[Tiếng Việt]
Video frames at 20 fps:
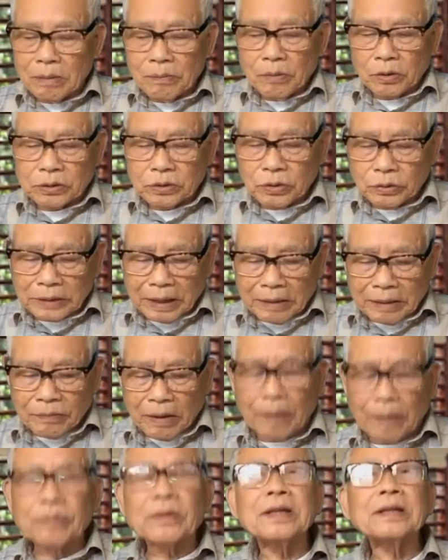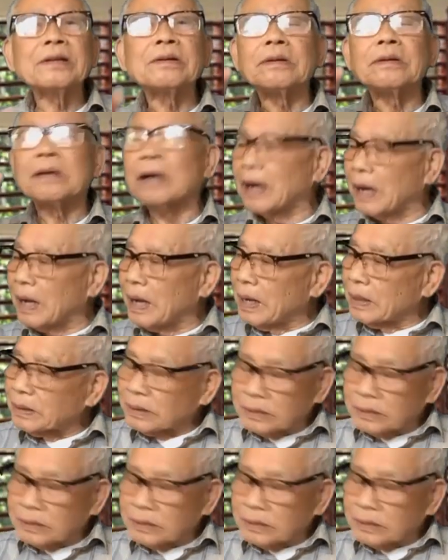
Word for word: có một số tác phẩm thí như là